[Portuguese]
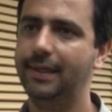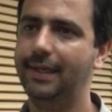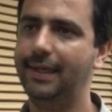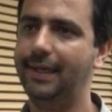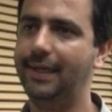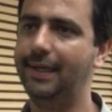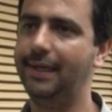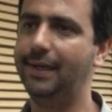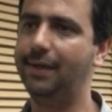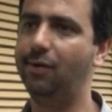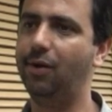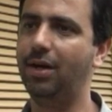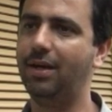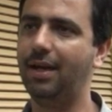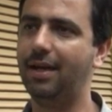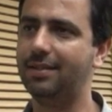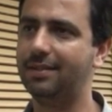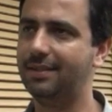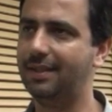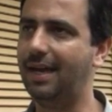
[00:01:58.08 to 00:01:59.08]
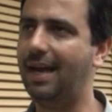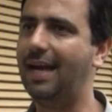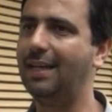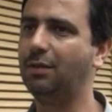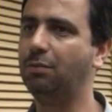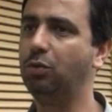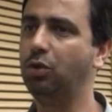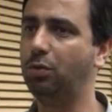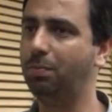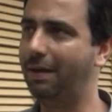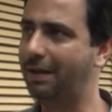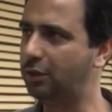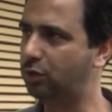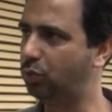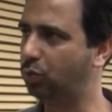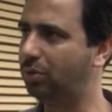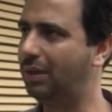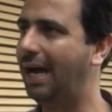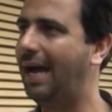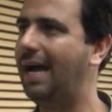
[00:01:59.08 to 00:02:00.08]
é, orquestrado, muito bem
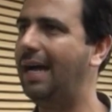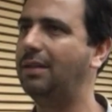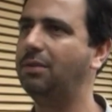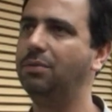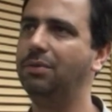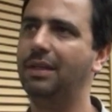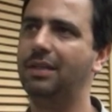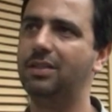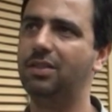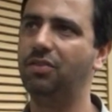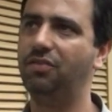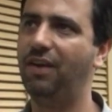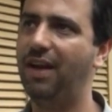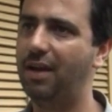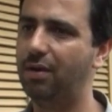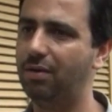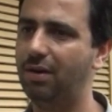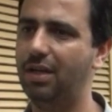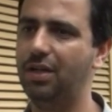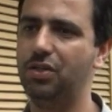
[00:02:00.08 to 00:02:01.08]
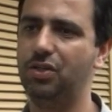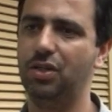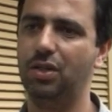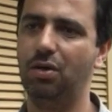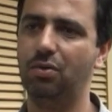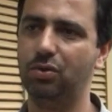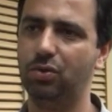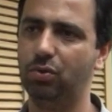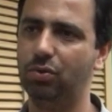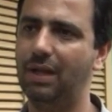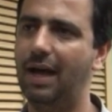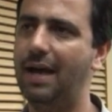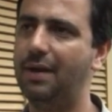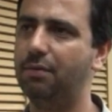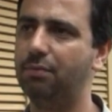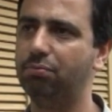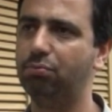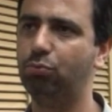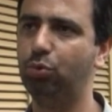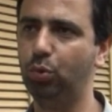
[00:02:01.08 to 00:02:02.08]
estudado. Eles estiveram na região,
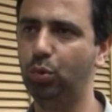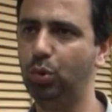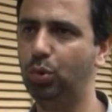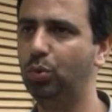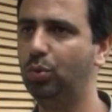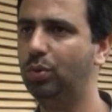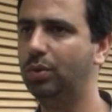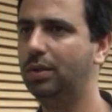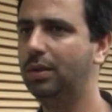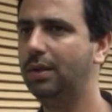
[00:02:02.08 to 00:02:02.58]
estudaram tudo.